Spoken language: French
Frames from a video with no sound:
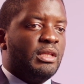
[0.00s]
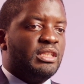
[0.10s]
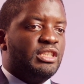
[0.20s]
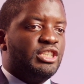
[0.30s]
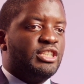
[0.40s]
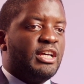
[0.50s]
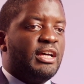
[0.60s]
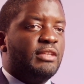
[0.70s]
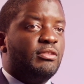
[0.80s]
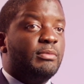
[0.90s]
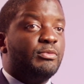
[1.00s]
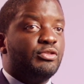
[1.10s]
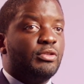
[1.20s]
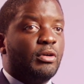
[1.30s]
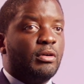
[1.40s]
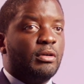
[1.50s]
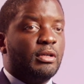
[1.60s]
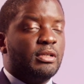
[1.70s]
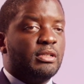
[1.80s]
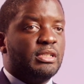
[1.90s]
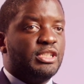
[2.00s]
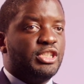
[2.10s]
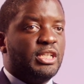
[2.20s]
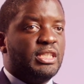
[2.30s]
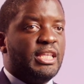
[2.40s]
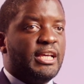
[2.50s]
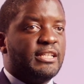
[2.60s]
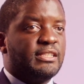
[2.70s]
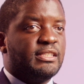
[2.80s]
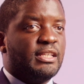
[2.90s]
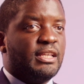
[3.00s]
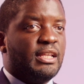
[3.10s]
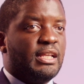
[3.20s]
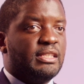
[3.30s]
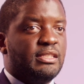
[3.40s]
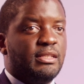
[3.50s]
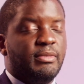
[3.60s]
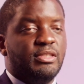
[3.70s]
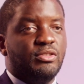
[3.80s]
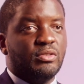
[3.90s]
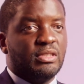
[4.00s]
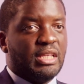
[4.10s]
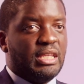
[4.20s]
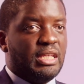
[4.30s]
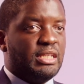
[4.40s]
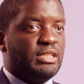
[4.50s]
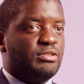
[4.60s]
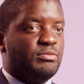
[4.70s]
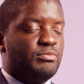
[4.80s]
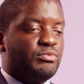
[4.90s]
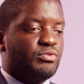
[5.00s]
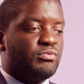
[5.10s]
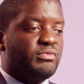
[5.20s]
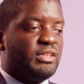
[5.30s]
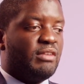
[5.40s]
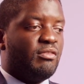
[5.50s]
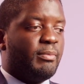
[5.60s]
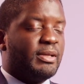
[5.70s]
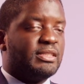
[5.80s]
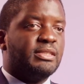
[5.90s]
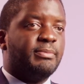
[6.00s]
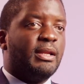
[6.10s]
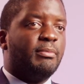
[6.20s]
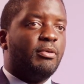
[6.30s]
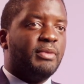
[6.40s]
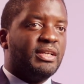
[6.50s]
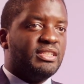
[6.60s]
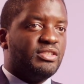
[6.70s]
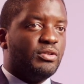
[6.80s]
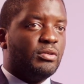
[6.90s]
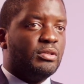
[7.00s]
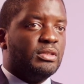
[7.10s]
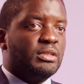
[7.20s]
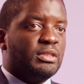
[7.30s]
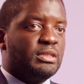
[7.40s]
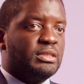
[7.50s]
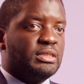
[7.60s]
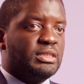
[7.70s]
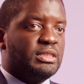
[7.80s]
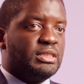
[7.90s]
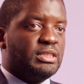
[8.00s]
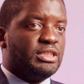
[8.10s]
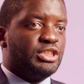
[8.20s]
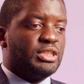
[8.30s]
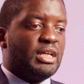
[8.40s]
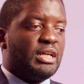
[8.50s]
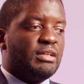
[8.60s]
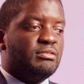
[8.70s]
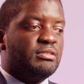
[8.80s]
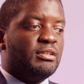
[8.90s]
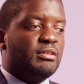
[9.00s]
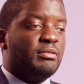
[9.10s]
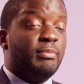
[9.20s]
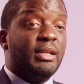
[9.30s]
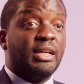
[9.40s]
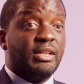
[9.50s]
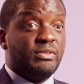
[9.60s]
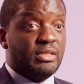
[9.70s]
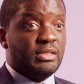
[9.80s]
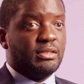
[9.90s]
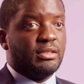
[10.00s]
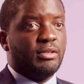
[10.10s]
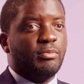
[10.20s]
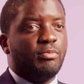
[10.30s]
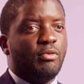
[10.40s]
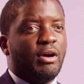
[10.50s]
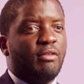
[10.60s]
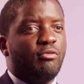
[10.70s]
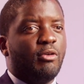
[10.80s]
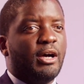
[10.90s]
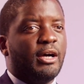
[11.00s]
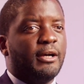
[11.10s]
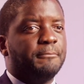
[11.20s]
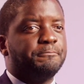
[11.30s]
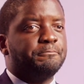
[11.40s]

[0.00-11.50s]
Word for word: Déjà de l'émotion, les euh, JNDA c'est la dixième édition cette année. Je me souviens avoir participé à la première édition euh, qui était déjà une belle réussite pour avoir